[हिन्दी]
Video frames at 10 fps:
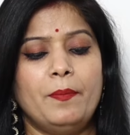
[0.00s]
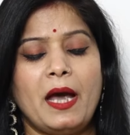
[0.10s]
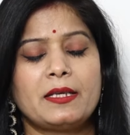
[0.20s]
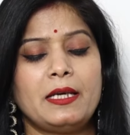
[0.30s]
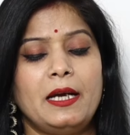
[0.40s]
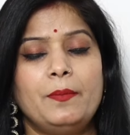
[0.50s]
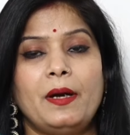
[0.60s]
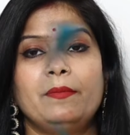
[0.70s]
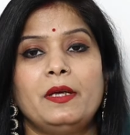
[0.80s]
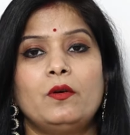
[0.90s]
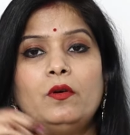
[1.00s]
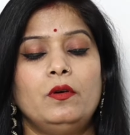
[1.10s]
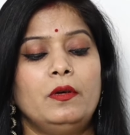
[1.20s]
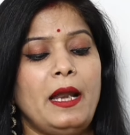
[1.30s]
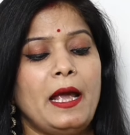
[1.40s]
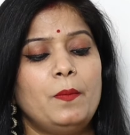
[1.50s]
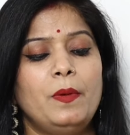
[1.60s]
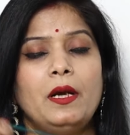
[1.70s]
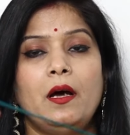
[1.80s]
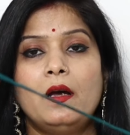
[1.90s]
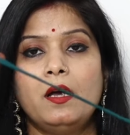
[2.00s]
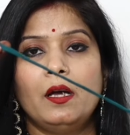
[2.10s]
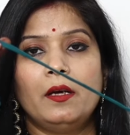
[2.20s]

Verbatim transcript: बैक साइड पे आप देखो नेक पे ना